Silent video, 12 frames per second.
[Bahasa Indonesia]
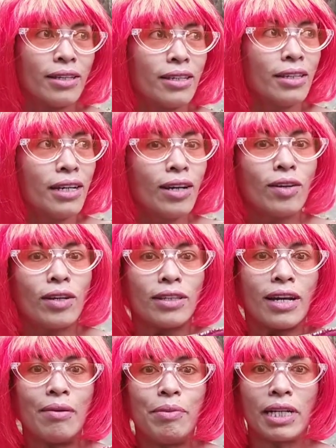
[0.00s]
jadi kalau
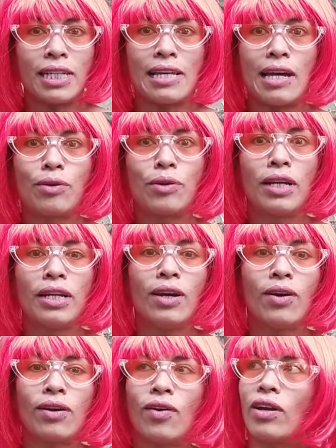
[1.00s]
kita nggak pakai sarung gini
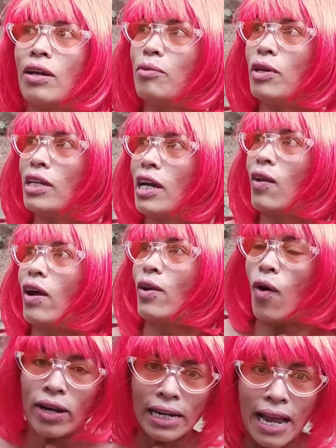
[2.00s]
orang-orang mungkin kalau
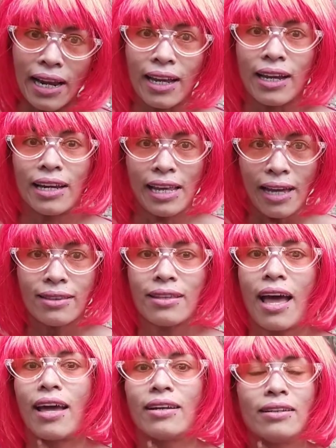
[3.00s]
ada orang ya
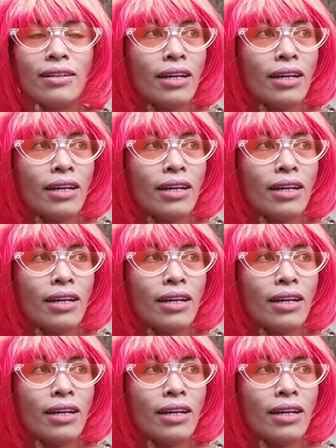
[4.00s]
kelihatan